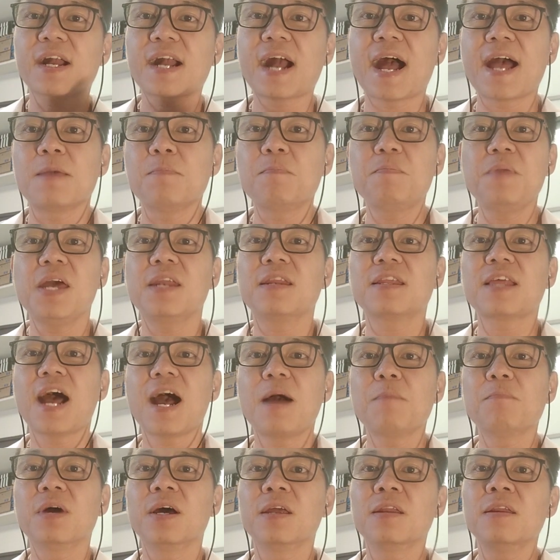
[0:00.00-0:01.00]
改变他
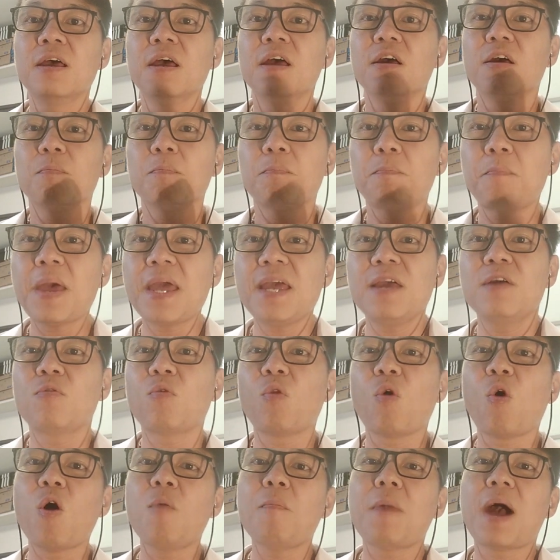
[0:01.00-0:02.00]
们被
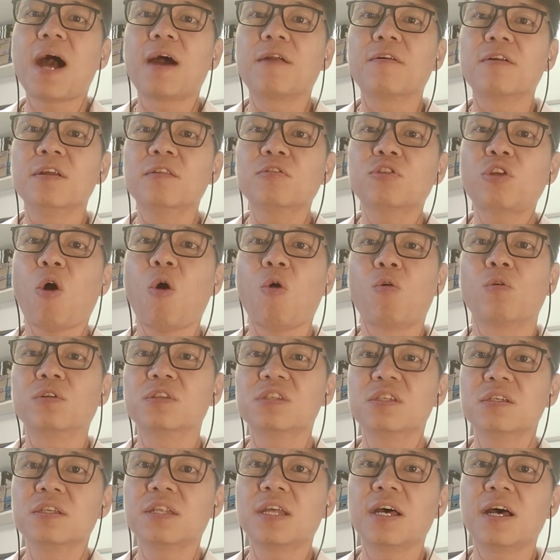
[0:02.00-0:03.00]
罗马人统
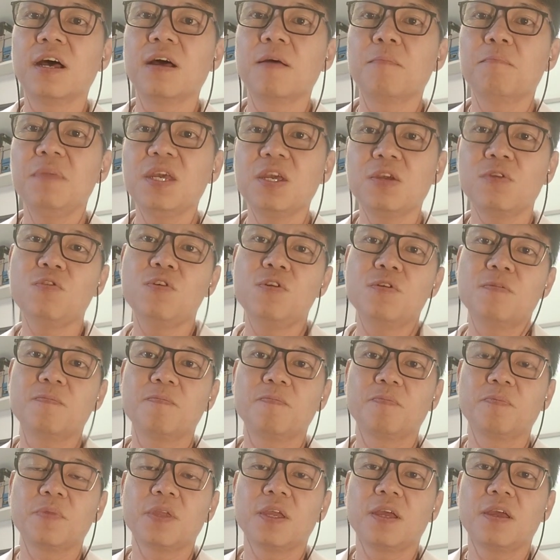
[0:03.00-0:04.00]
治的命运。
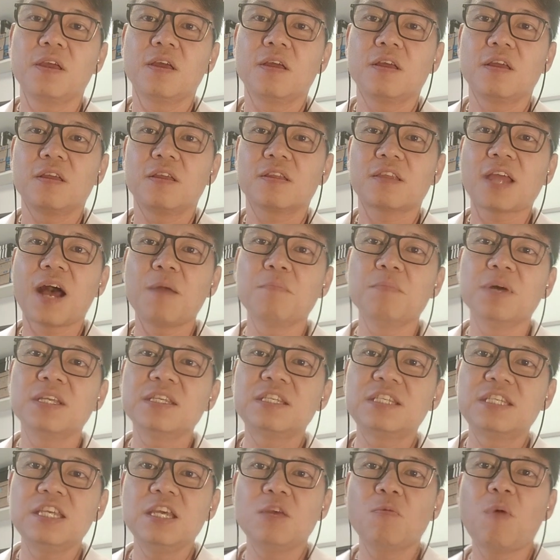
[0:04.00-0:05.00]
他们
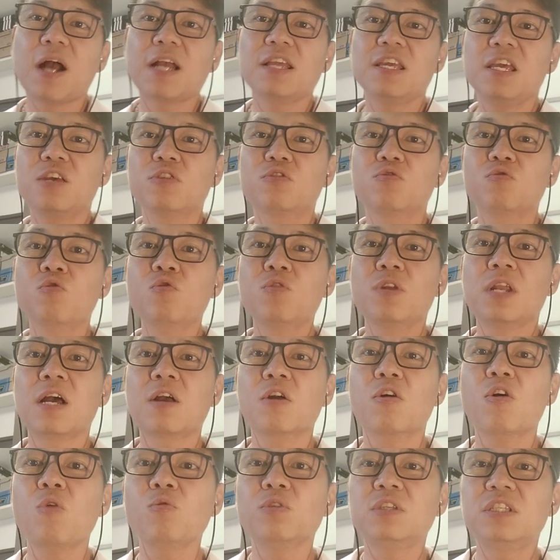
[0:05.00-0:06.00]
希望耶稣能
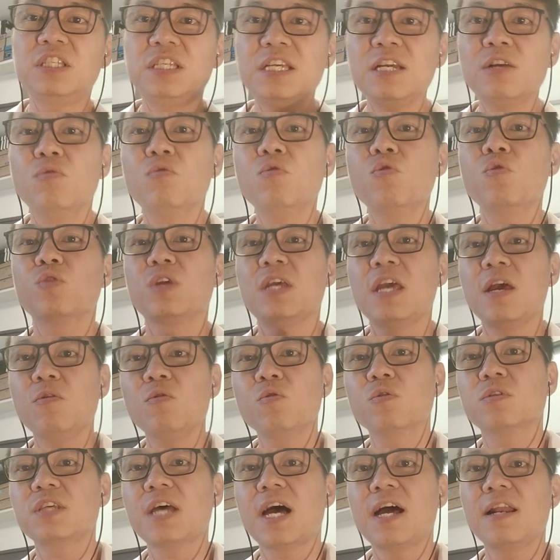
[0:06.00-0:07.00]
够进入耶路
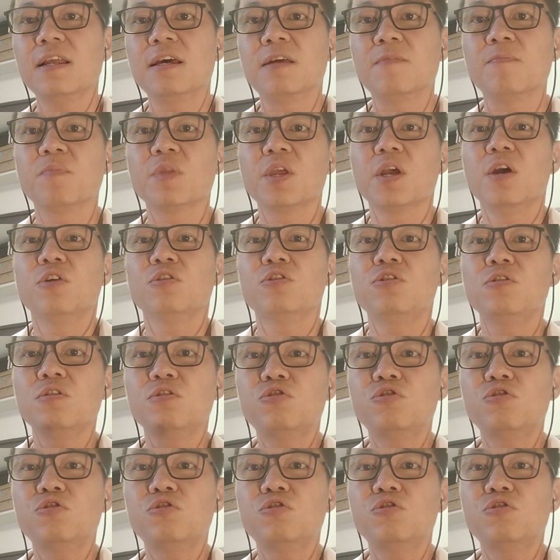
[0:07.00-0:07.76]
撒冷。去